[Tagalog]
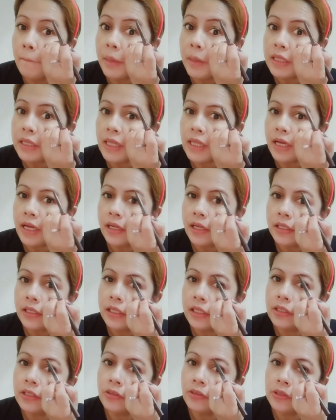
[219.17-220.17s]
mata
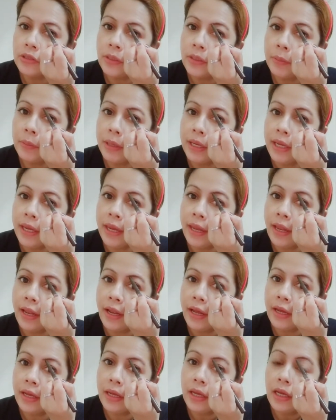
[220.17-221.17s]
dito sa may
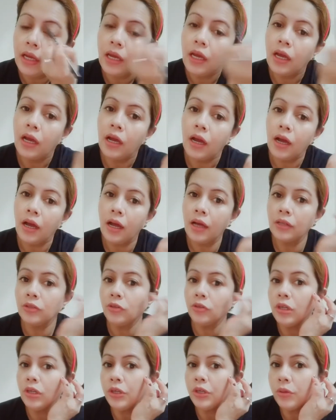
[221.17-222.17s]
kilay.
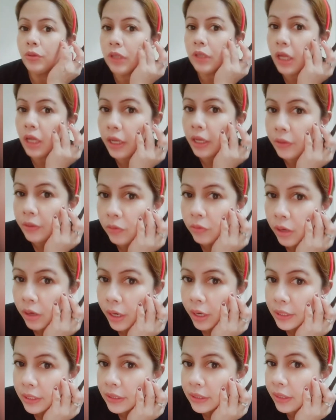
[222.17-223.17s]
Actually, yung kilay ko
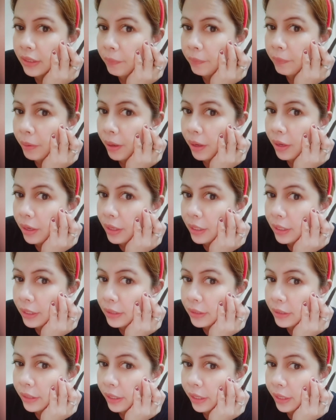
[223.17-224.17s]
guys,
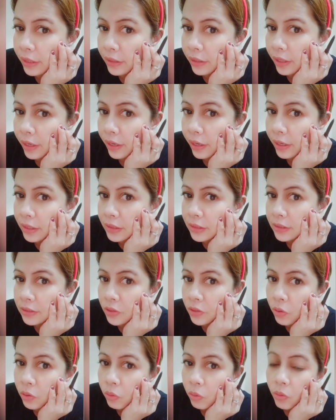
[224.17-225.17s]
napakaliit na yan guys.
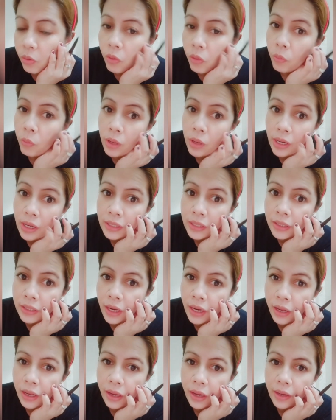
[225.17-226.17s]
So, wala na
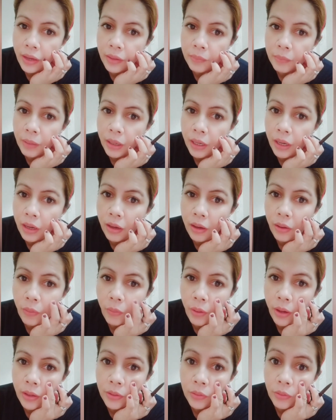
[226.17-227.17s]
talaga yan
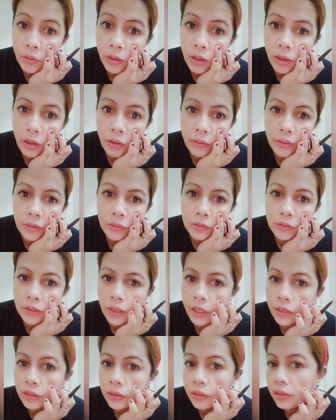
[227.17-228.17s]
magagawa. Anong gagawin ko
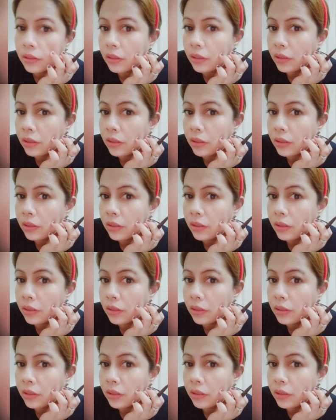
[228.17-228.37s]
dyan?